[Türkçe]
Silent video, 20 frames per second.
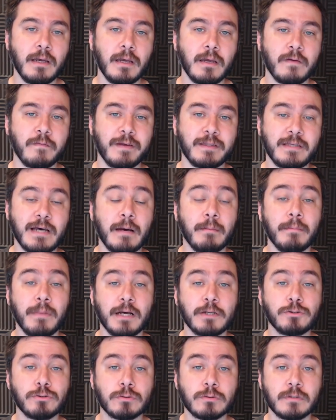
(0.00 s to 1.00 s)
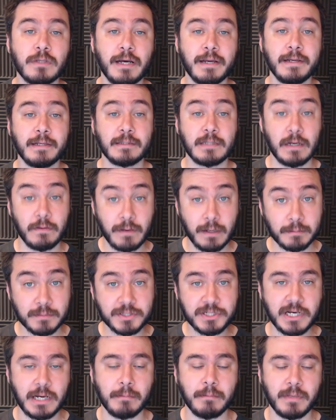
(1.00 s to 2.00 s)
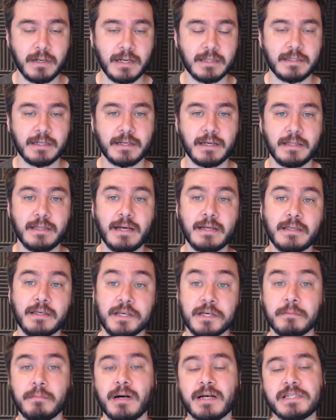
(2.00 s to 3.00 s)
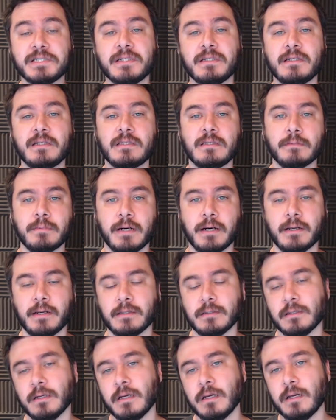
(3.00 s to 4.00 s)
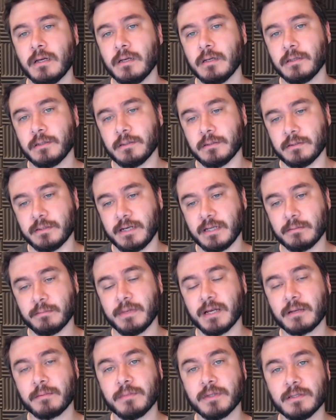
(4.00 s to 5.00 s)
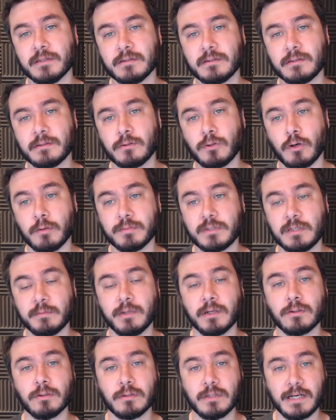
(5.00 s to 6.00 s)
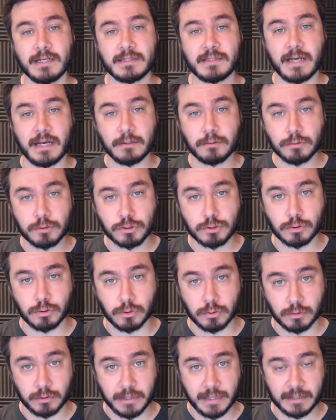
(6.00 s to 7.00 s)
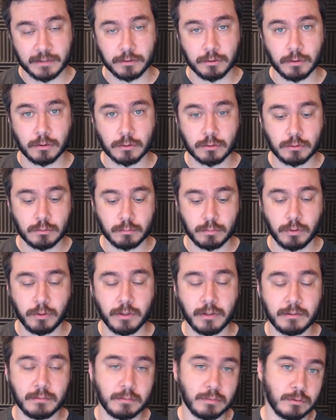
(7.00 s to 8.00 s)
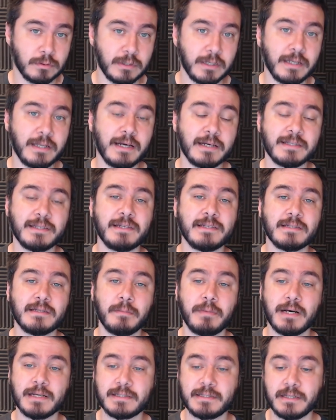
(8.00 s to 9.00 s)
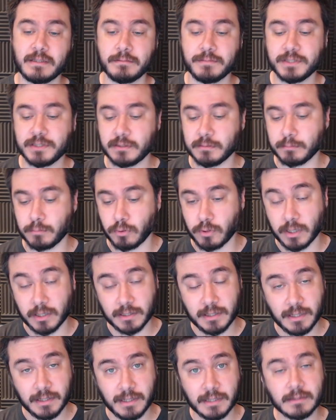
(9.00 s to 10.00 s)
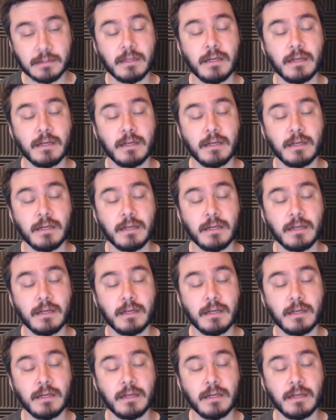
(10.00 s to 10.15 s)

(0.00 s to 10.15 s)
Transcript: ve tembel şutlarına devamlı çember atak eden ilk maçtan itibaren e, Nate McMillan, Tom Thibodeau'nun aslında en güçlü oldu yani New York'un boy, bunda analizde bahsetmiştim. Boyalı alan